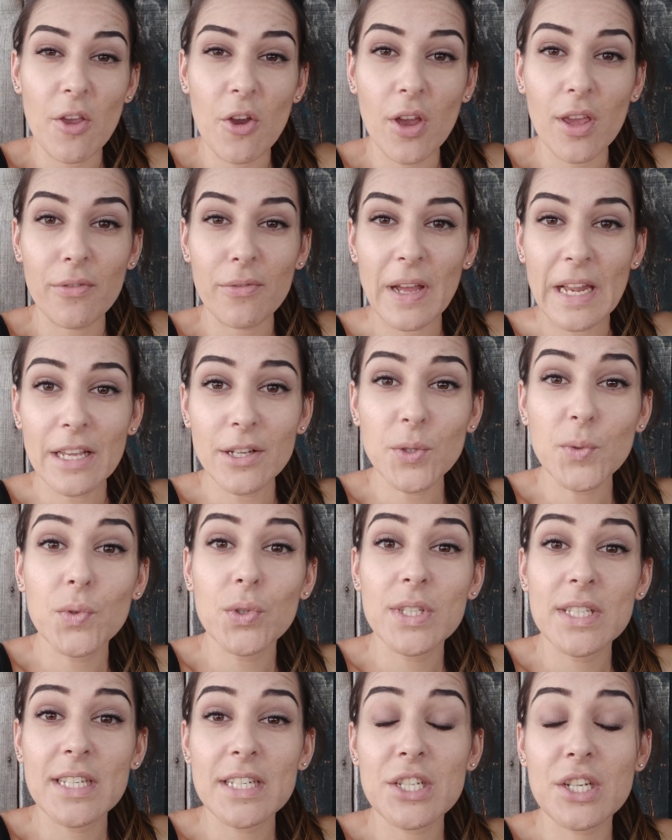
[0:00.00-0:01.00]
il fallait que je
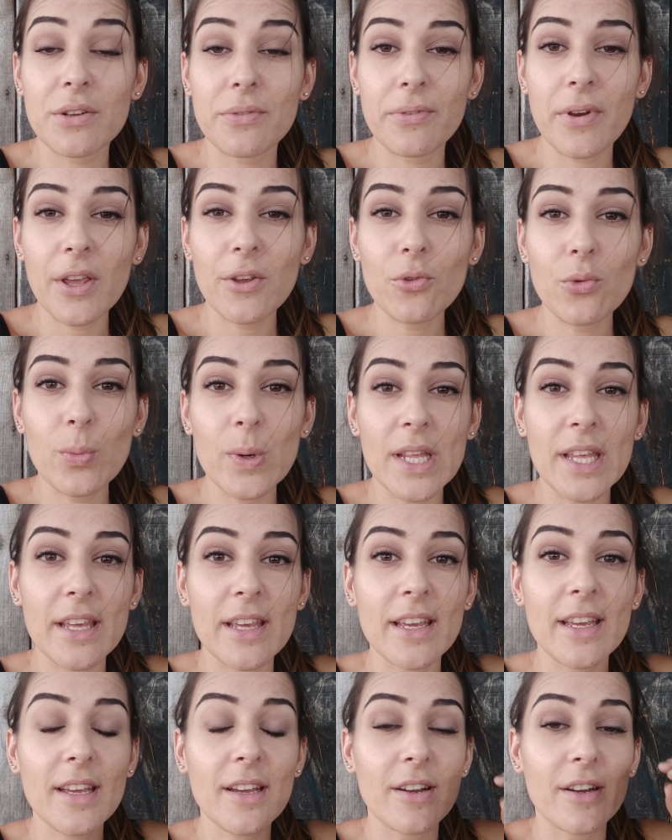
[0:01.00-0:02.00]
vous dise, j'ai failli
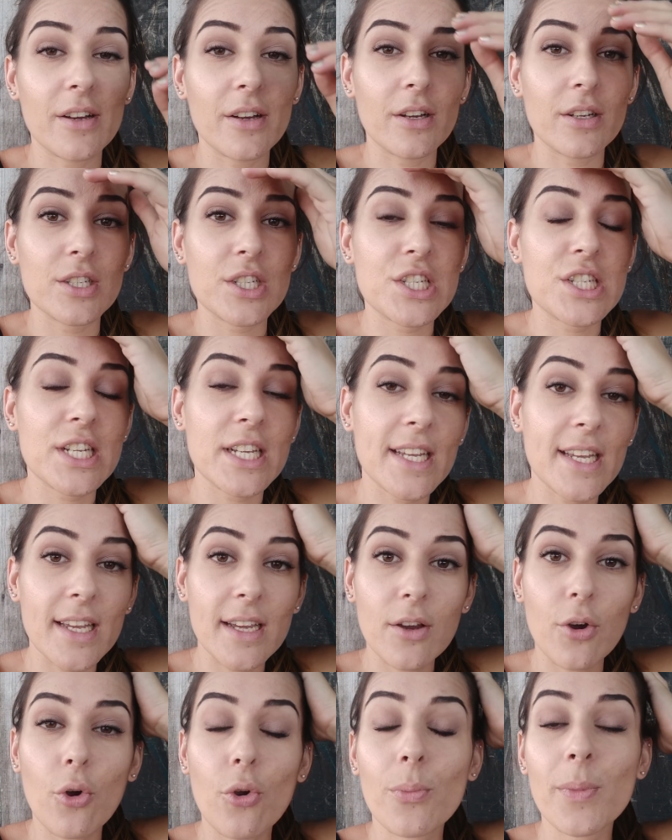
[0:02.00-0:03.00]
oublier, euh,
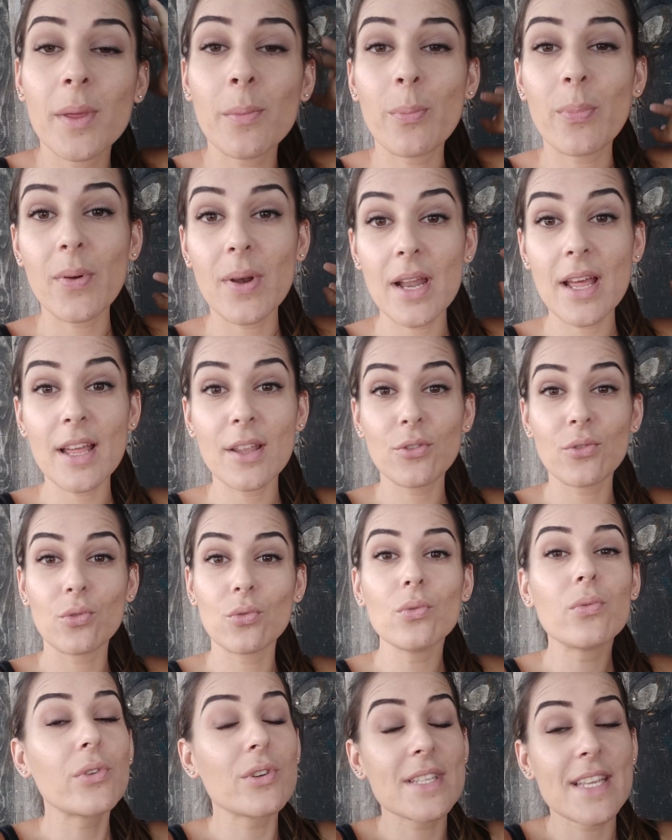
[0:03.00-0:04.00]
j'ai remis plein de
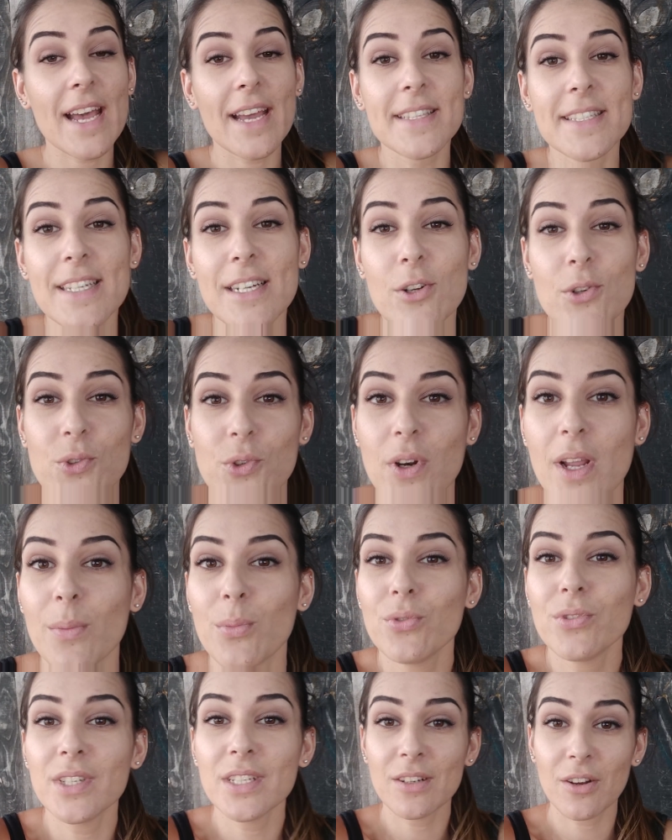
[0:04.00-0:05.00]
nouveaux articles sur la
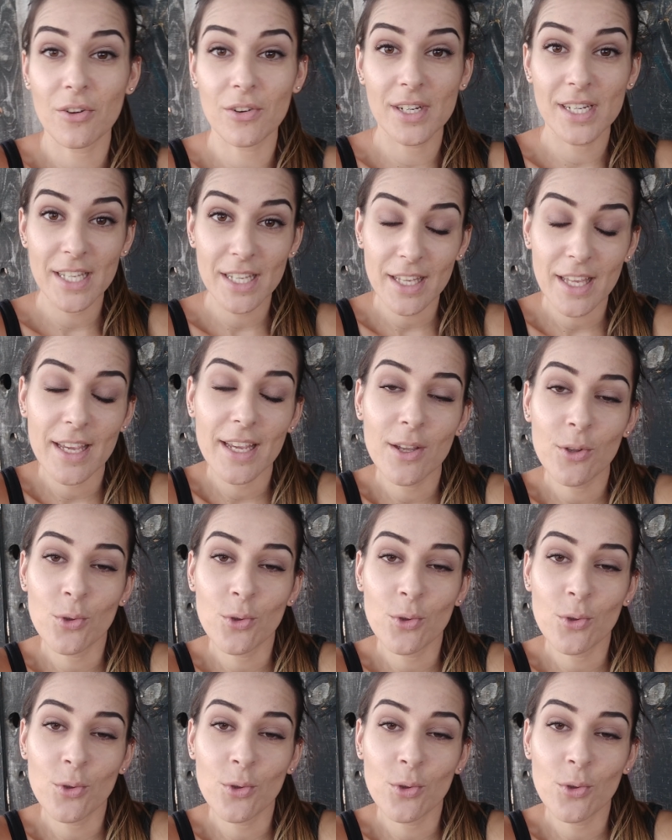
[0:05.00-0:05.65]
boutique en ligne et